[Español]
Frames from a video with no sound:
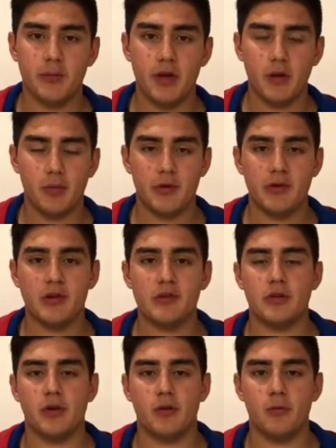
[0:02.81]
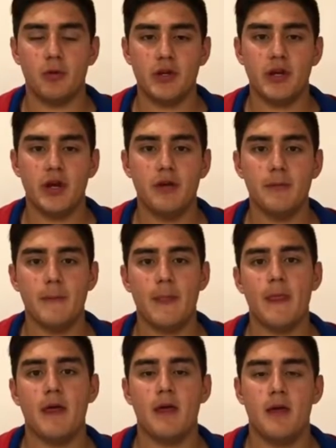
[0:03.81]
del primer proyecto de
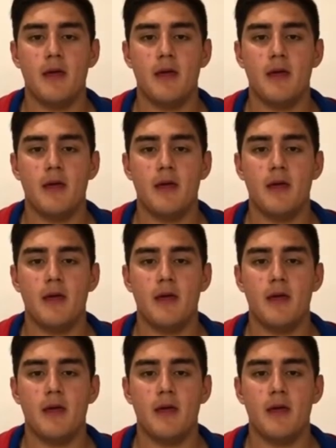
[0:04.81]
robótica,